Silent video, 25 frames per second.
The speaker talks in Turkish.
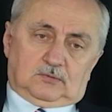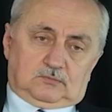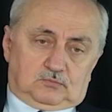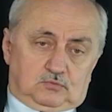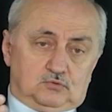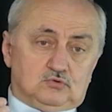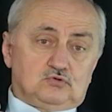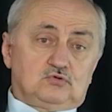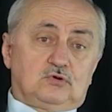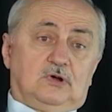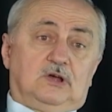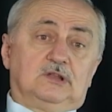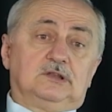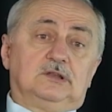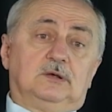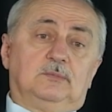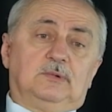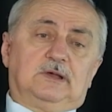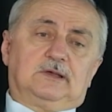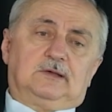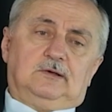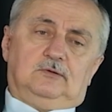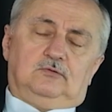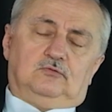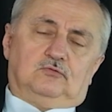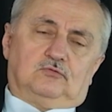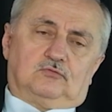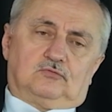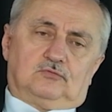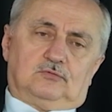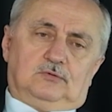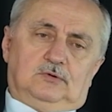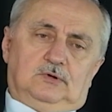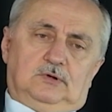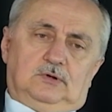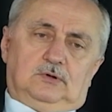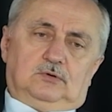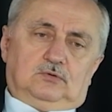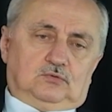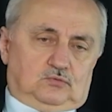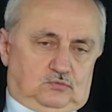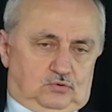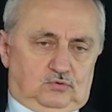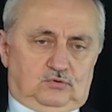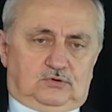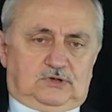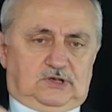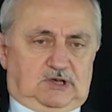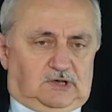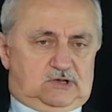Bu şu anlama geliyor.
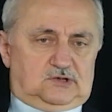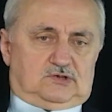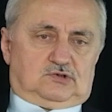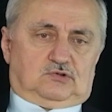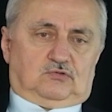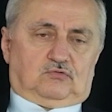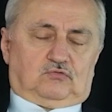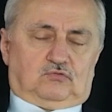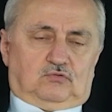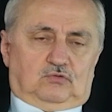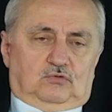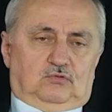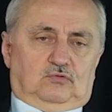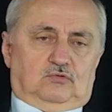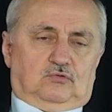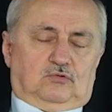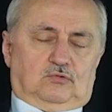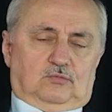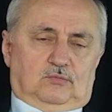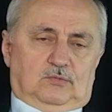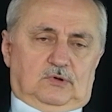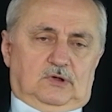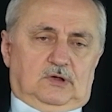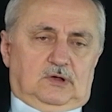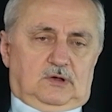Türkiye için söylüyorum.